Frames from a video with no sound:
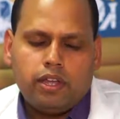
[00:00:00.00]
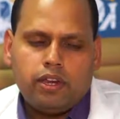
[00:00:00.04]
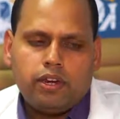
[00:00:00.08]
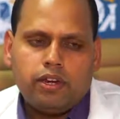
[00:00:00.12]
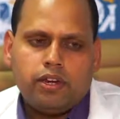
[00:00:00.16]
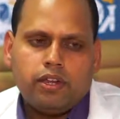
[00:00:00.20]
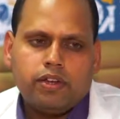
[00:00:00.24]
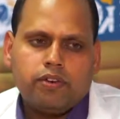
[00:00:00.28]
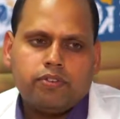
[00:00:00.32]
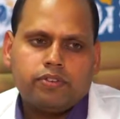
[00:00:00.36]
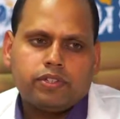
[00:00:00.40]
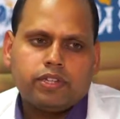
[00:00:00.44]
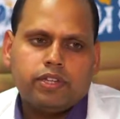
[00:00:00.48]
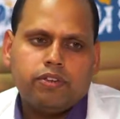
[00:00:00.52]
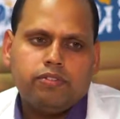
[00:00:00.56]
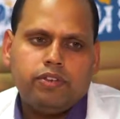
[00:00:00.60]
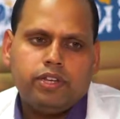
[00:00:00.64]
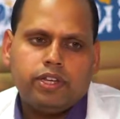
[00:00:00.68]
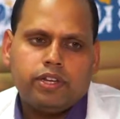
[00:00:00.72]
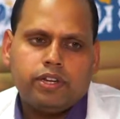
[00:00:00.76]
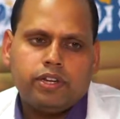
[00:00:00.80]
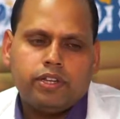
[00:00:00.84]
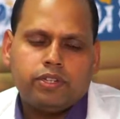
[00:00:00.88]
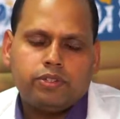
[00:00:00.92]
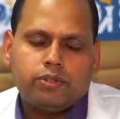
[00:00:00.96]
नर्व्स की
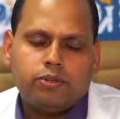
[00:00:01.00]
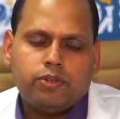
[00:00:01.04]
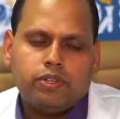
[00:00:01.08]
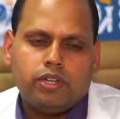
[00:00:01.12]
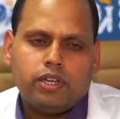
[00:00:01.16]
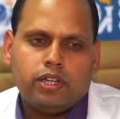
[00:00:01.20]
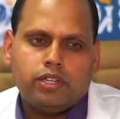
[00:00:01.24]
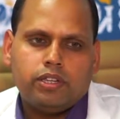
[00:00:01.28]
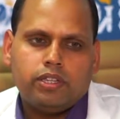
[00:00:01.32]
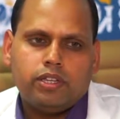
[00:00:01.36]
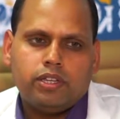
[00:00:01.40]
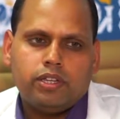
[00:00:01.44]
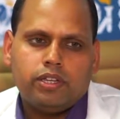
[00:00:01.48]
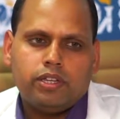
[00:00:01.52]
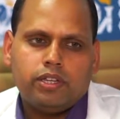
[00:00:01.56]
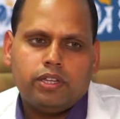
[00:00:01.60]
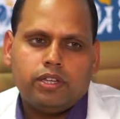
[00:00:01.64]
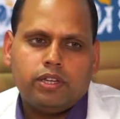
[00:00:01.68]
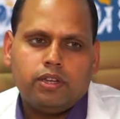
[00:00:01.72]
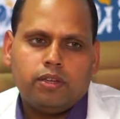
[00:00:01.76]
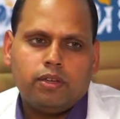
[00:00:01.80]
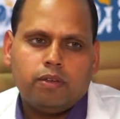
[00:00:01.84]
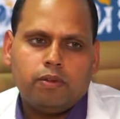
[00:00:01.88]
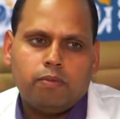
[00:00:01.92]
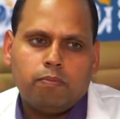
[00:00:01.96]
वीकनेस हो जाती
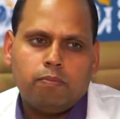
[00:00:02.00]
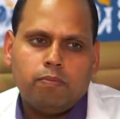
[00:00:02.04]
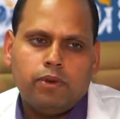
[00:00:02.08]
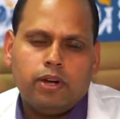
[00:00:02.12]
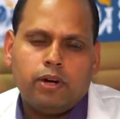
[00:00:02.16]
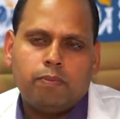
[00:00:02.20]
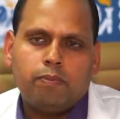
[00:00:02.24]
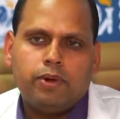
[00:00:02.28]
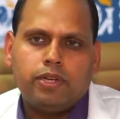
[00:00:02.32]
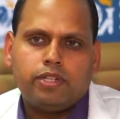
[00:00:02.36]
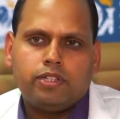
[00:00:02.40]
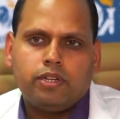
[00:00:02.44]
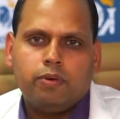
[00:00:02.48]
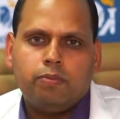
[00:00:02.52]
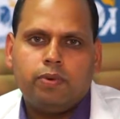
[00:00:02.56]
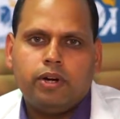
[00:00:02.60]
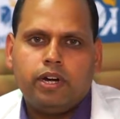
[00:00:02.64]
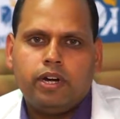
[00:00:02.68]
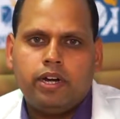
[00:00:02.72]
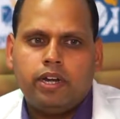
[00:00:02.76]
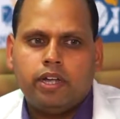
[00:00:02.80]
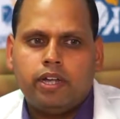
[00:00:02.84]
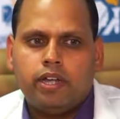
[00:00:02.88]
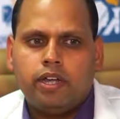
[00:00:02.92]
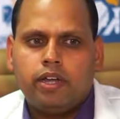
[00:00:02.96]
है ब्लड प्रेशर
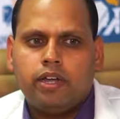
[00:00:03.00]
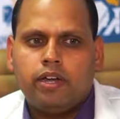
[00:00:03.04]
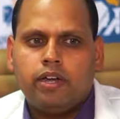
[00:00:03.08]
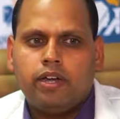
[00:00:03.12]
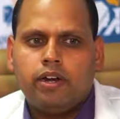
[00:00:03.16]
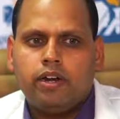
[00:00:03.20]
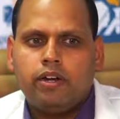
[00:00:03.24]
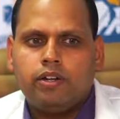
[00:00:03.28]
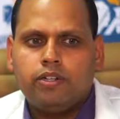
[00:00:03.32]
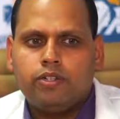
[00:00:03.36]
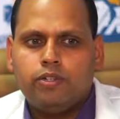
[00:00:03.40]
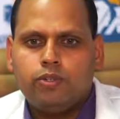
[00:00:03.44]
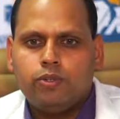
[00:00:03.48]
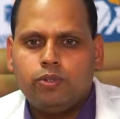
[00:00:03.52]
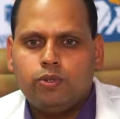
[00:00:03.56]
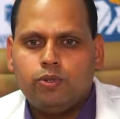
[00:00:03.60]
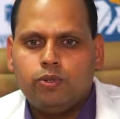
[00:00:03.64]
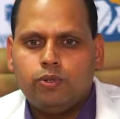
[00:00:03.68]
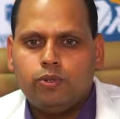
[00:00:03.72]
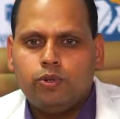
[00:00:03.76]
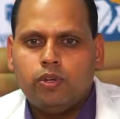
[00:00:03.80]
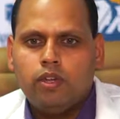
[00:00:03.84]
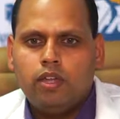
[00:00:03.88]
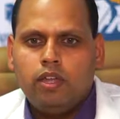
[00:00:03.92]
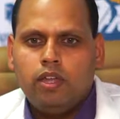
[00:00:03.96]
बढ़ने के कारण जो
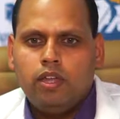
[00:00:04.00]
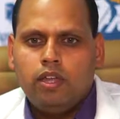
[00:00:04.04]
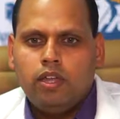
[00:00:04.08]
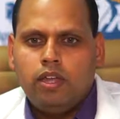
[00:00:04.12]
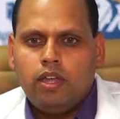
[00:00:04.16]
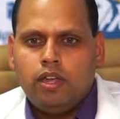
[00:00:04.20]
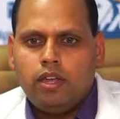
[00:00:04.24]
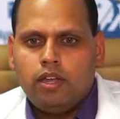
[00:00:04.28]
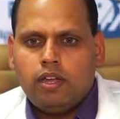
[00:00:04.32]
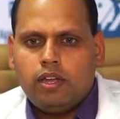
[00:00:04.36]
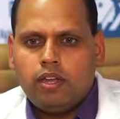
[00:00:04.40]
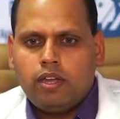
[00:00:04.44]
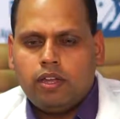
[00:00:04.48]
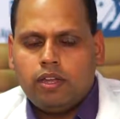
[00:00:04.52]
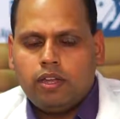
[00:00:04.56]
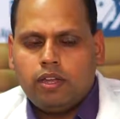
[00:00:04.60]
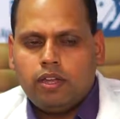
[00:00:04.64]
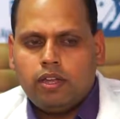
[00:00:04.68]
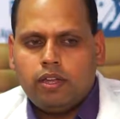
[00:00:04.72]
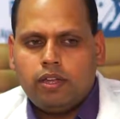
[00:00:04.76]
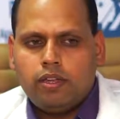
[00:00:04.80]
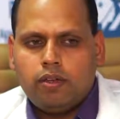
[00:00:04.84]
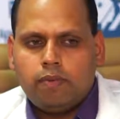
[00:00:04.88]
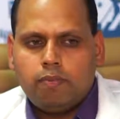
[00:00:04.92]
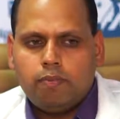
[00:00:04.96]

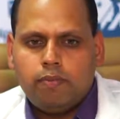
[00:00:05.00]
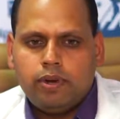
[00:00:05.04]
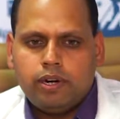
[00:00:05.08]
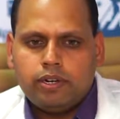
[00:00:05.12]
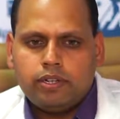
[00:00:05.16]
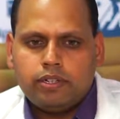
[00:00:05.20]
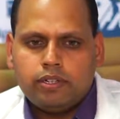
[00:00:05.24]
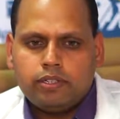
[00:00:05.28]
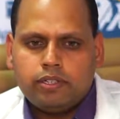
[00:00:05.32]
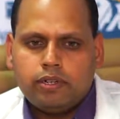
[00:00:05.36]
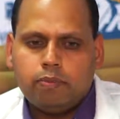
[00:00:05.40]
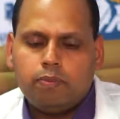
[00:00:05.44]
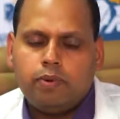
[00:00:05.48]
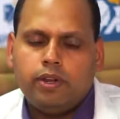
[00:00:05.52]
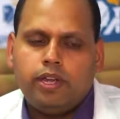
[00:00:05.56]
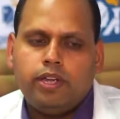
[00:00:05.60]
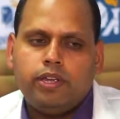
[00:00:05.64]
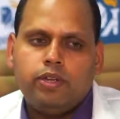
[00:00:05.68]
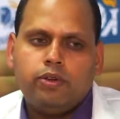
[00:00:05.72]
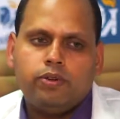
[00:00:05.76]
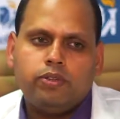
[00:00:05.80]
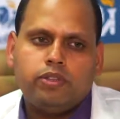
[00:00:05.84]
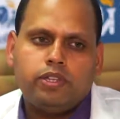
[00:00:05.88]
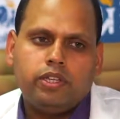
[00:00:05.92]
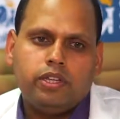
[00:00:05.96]
ब्लड सप्लाई
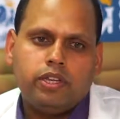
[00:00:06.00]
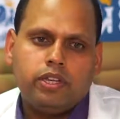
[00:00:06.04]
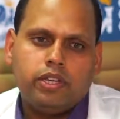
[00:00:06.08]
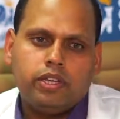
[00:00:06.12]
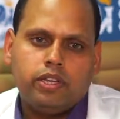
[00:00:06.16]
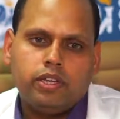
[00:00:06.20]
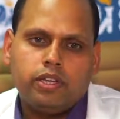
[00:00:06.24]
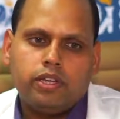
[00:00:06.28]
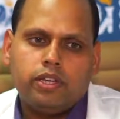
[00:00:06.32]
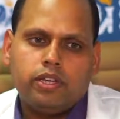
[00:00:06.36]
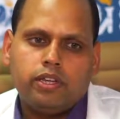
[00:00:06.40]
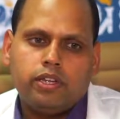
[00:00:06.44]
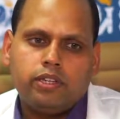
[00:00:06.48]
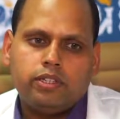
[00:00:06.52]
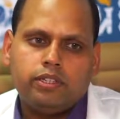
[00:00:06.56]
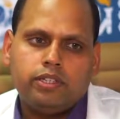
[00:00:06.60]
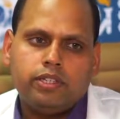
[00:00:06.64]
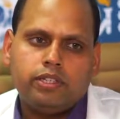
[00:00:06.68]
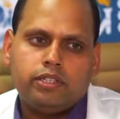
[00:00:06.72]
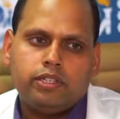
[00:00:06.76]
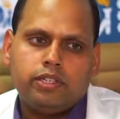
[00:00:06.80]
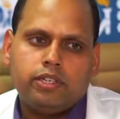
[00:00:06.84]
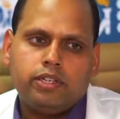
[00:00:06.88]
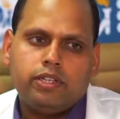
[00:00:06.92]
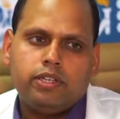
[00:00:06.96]
होती है
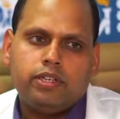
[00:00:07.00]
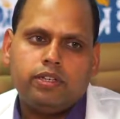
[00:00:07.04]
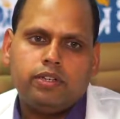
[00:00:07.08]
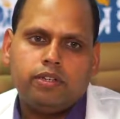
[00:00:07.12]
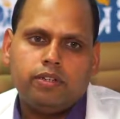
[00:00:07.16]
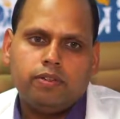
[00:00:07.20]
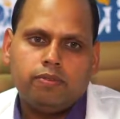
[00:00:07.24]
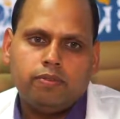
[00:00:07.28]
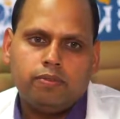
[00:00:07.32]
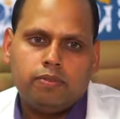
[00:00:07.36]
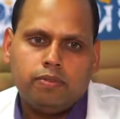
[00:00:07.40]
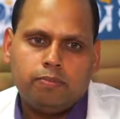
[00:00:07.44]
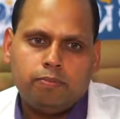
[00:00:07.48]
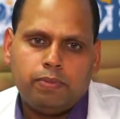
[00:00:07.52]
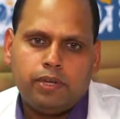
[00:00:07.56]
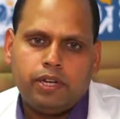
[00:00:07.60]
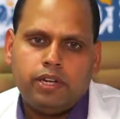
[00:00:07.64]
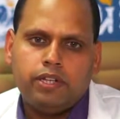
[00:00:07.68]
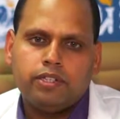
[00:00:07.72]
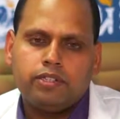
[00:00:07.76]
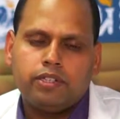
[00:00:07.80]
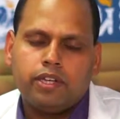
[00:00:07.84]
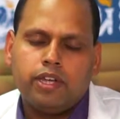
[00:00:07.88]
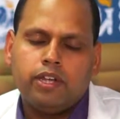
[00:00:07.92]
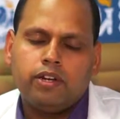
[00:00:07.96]
जिससे
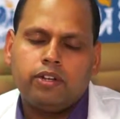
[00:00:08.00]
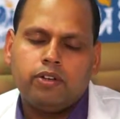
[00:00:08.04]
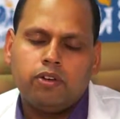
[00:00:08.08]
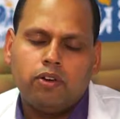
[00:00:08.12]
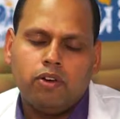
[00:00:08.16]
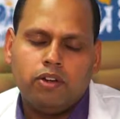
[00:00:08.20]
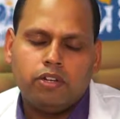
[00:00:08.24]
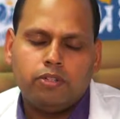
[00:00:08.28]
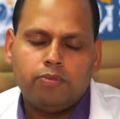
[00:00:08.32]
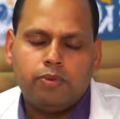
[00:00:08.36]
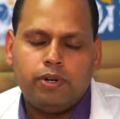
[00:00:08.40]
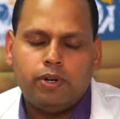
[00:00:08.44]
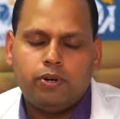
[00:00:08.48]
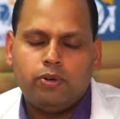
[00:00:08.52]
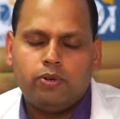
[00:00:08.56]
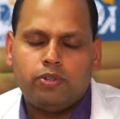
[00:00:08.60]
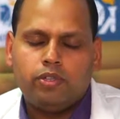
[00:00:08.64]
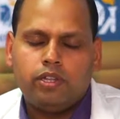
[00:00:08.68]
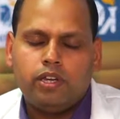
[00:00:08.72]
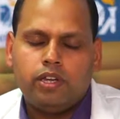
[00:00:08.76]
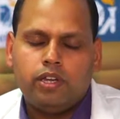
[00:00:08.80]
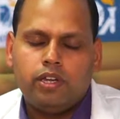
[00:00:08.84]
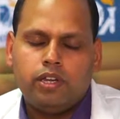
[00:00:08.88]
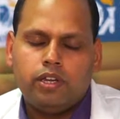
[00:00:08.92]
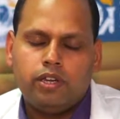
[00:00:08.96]
पेनिस का इंगॉर्जमेंट
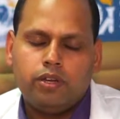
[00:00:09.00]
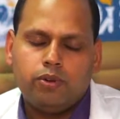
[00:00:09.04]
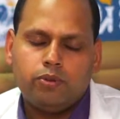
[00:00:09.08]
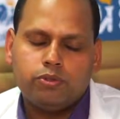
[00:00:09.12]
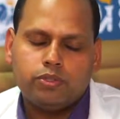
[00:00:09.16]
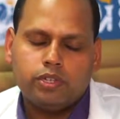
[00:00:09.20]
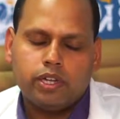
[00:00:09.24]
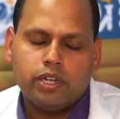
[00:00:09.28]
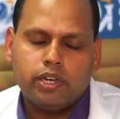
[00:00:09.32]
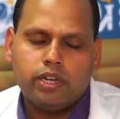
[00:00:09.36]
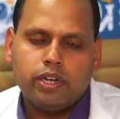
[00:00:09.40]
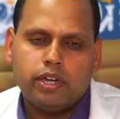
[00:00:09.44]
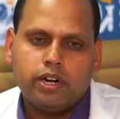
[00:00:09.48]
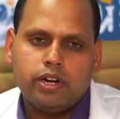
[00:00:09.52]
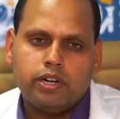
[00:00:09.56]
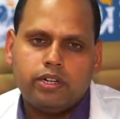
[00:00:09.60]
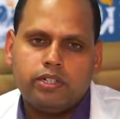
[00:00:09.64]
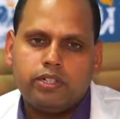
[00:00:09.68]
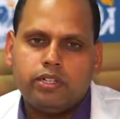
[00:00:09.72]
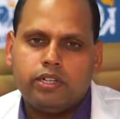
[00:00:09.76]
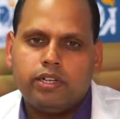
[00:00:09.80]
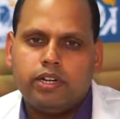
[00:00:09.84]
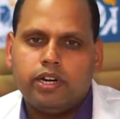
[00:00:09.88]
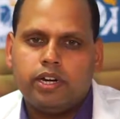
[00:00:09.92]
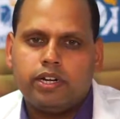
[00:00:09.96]
होता है उसके कारण
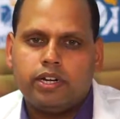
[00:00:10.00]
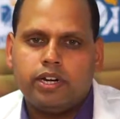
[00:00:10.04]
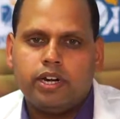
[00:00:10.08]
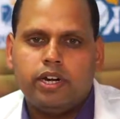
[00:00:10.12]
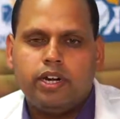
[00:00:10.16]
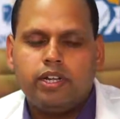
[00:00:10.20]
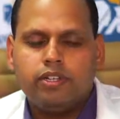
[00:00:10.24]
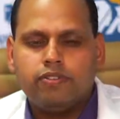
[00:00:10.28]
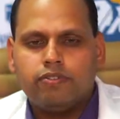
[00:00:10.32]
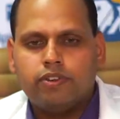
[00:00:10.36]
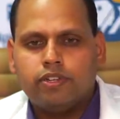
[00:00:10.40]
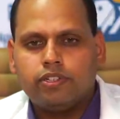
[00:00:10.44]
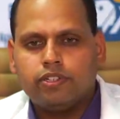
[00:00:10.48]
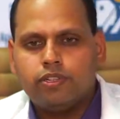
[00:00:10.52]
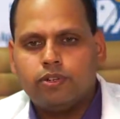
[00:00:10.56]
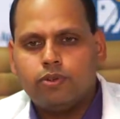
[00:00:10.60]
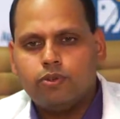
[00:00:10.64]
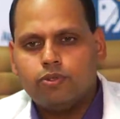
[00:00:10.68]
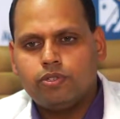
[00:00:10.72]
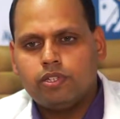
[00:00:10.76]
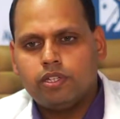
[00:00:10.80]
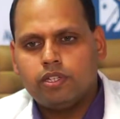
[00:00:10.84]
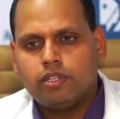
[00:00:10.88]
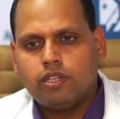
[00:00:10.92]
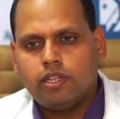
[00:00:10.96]
से इरेक्टाइल डिस्फंक्शन हो
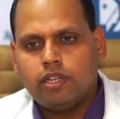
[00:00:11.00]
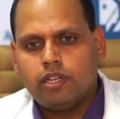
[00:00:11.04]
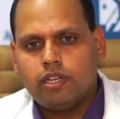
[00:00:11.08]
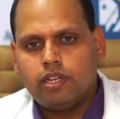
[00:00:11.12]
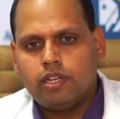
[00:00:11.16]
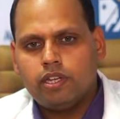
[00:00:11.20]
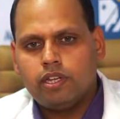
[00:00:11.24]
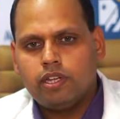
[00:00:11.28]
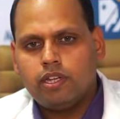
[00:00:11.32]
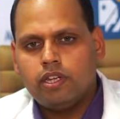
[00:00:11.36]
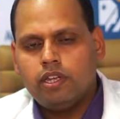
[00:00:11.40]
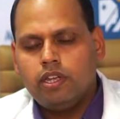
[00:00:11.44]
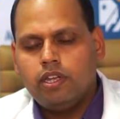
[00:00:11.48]
सकता है